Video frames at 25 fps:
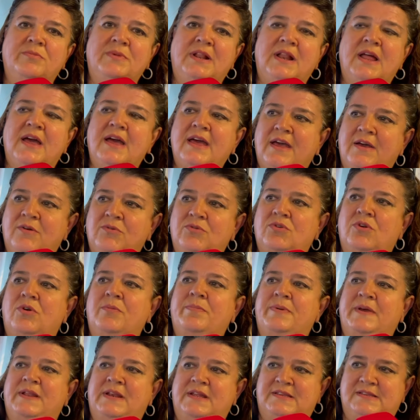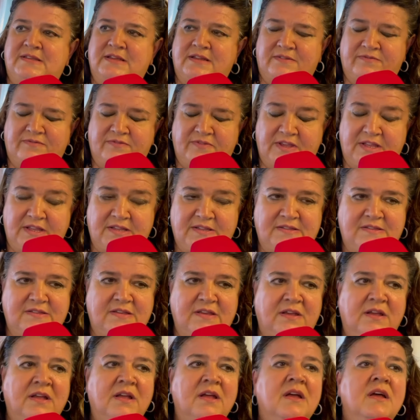mila euro per i
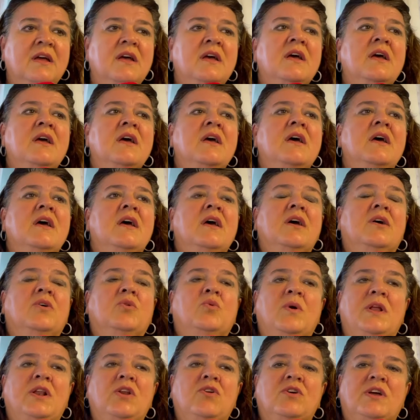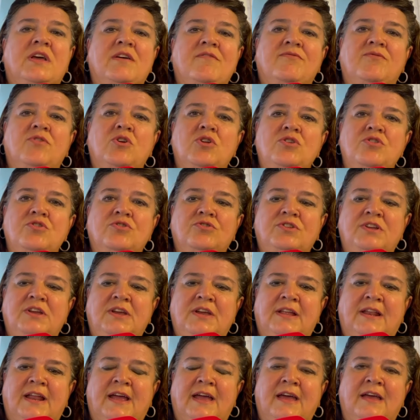servizi. Quello che voglio
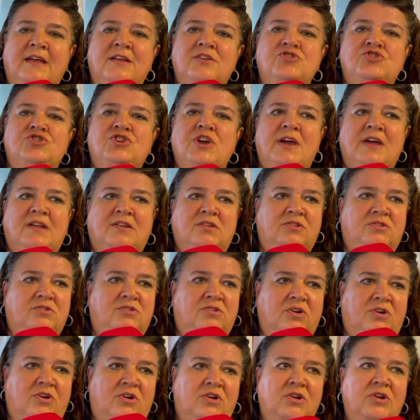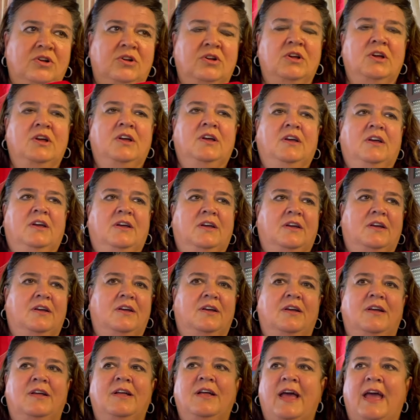dire, certo, Uh,
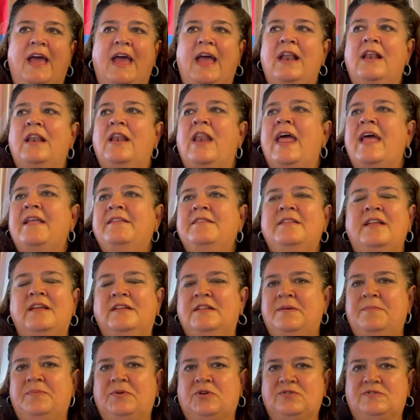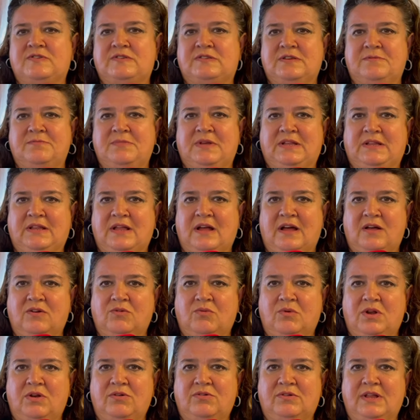è l'ente di
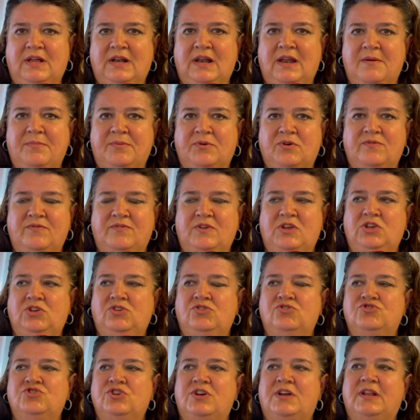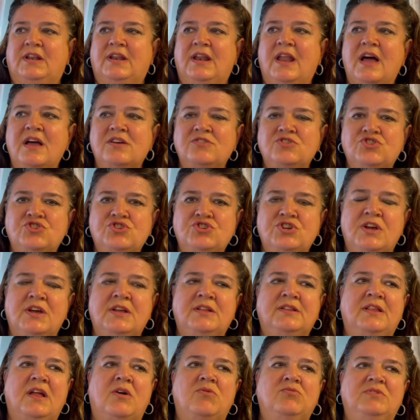prossimità, quello della provincia,
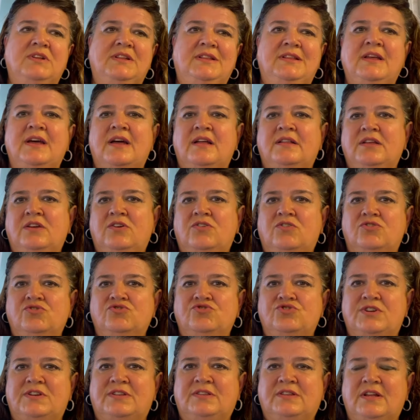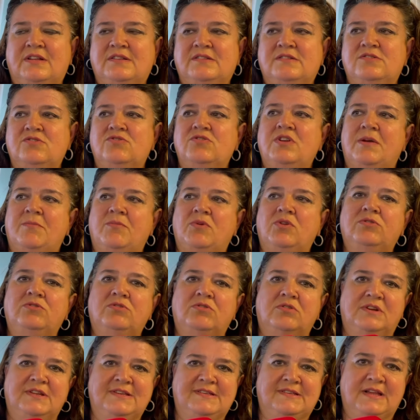nasce da un'idea di concertazione
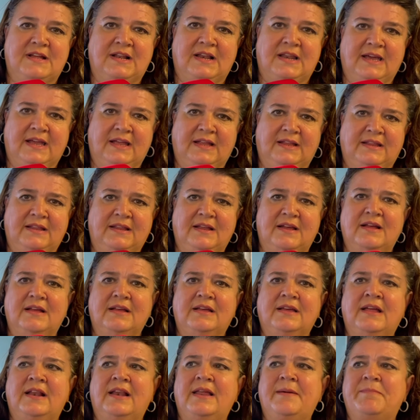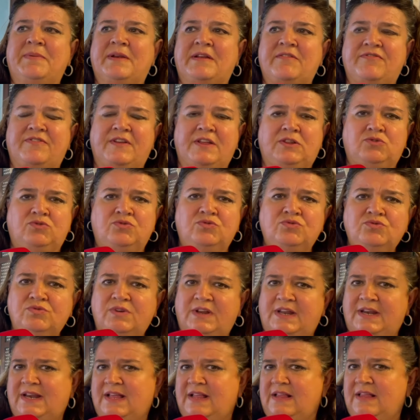molto risalente, anche le
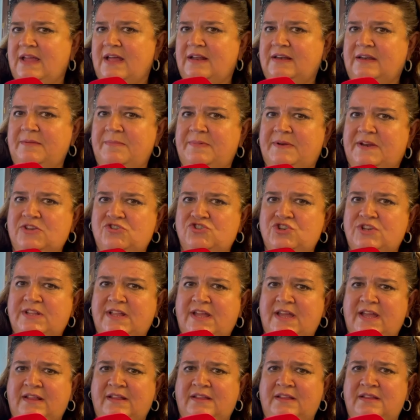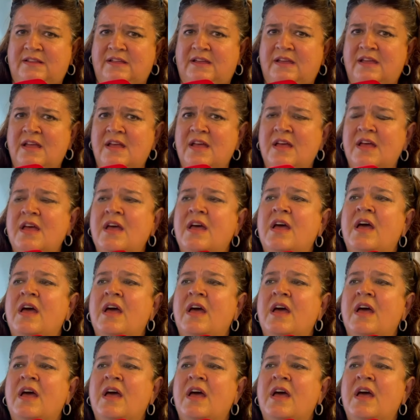prefetture negli anni precedenti